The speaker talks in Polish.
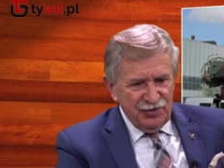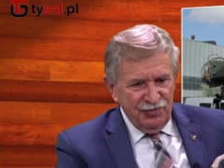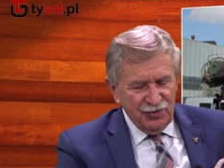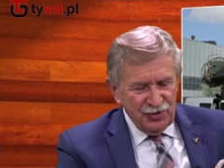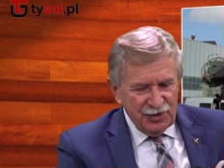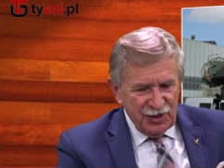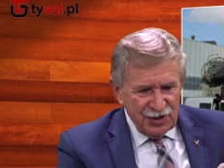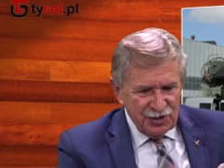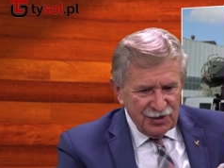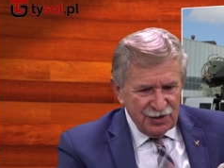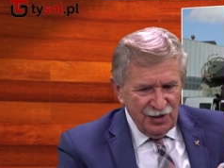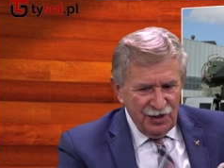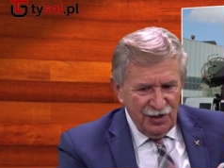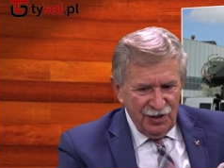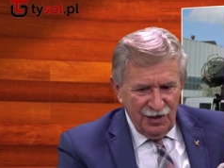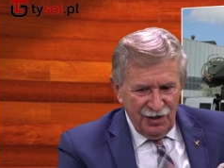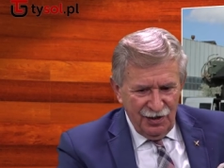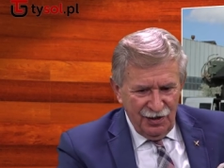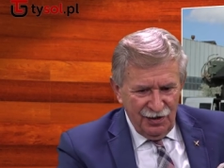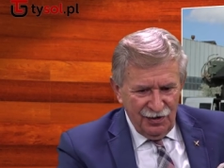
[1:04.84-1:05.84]
20,
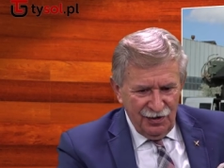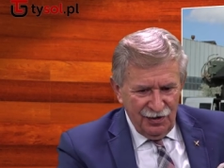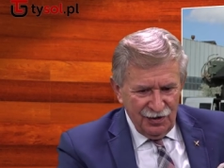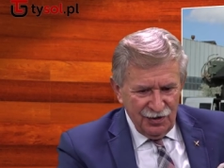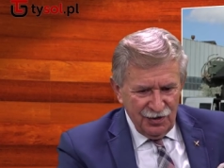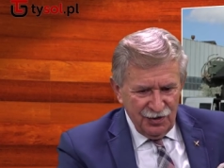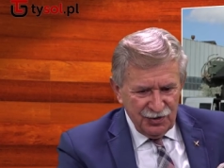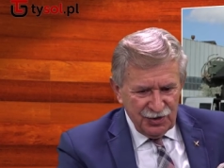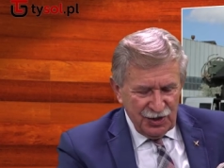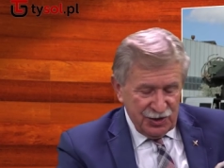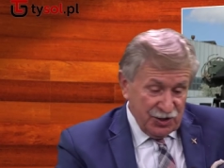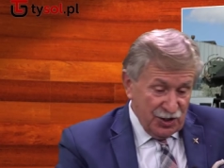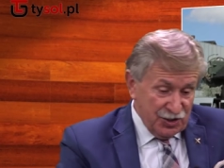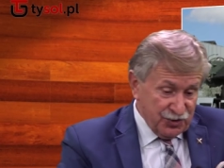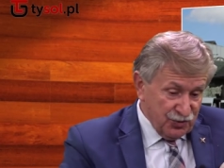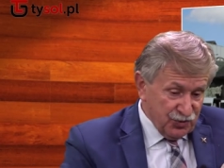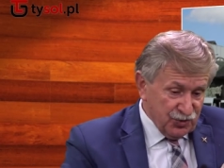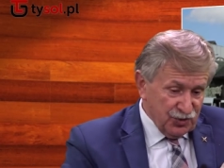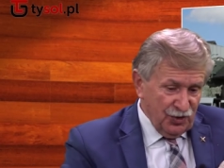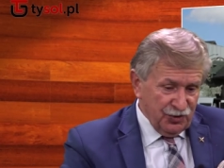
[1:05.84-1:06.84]
za
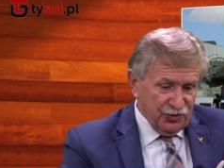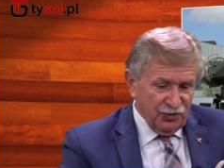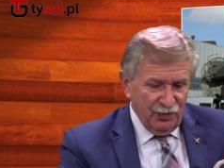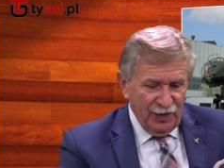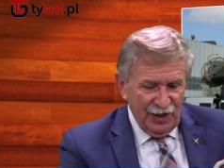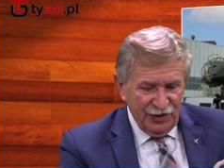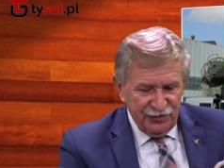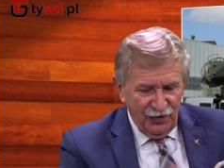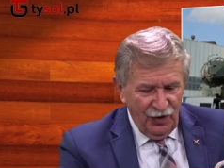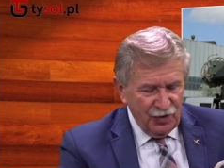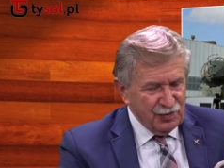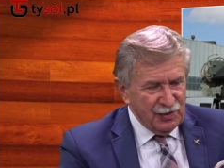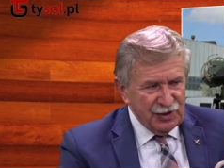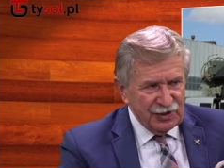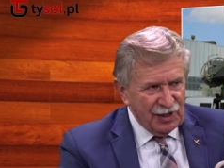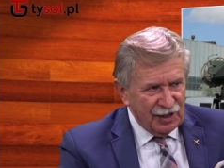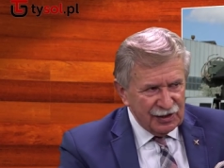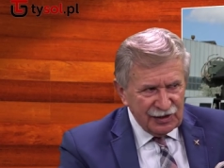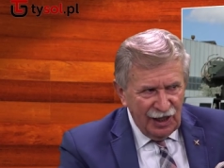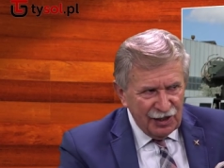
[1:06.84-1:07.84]
czasów rządu Platformy i
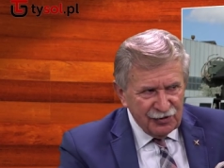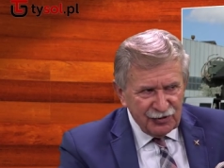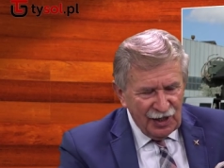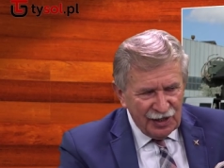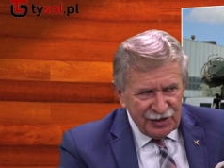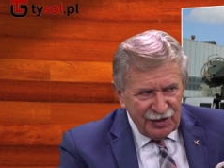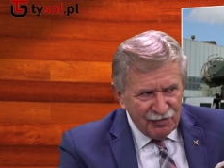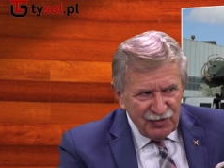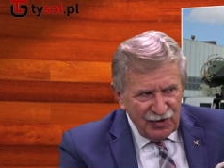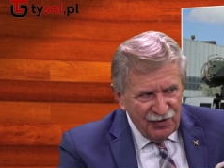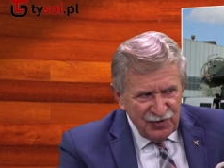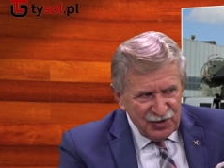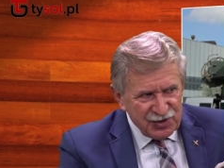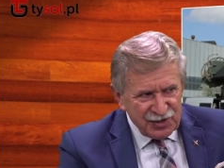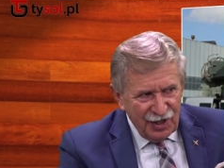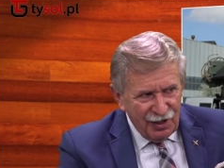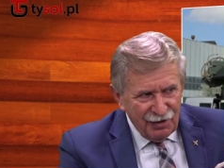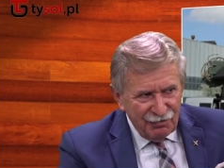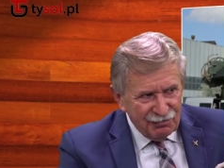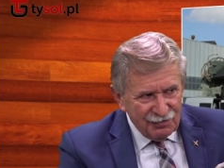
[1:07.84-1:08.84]
tak dalej, to ja tam nie
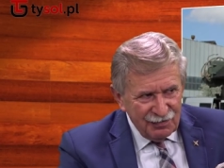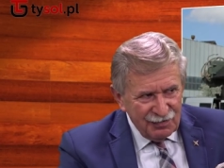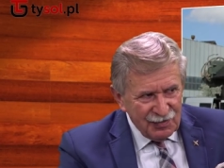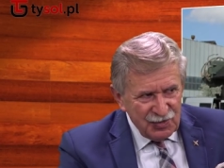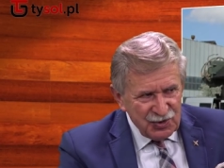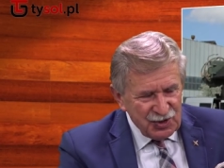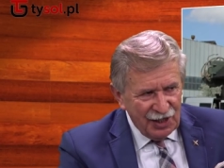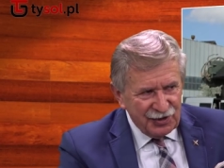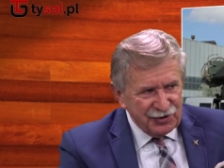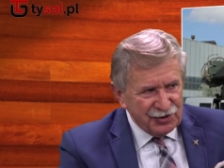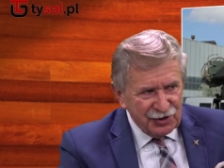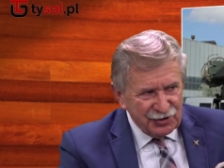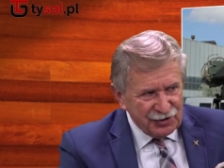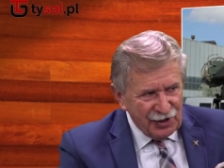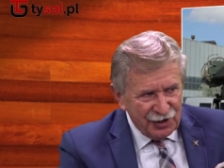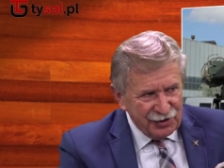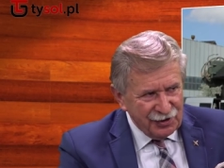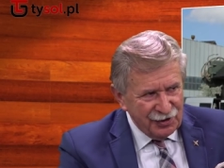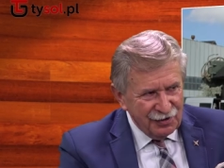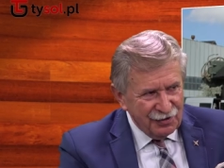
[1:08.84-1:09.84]
widzę żadnych
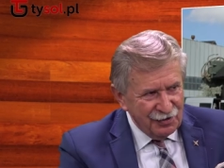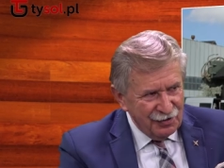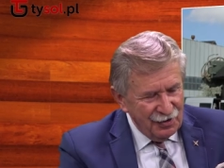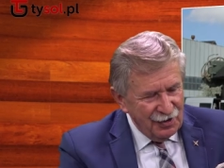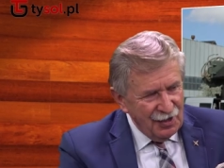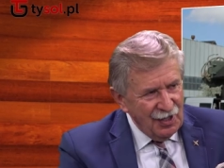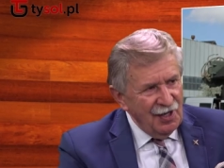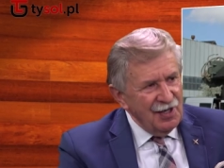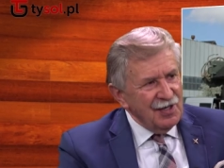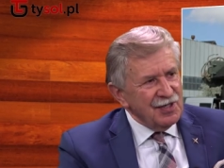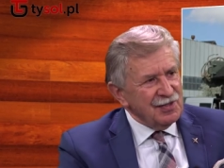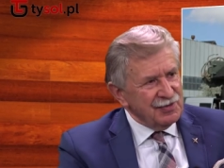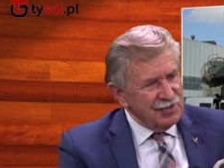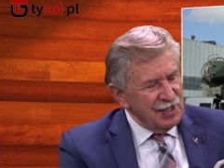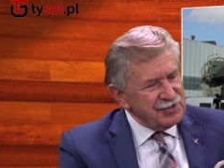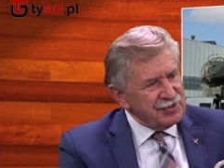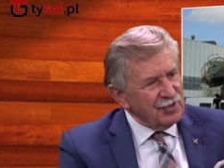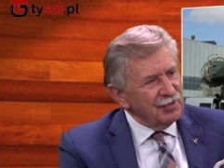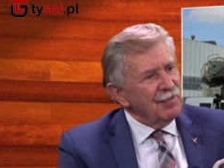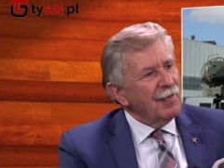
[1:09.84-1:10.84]
takich. No tak, ale ministerstwo Zresztą, nie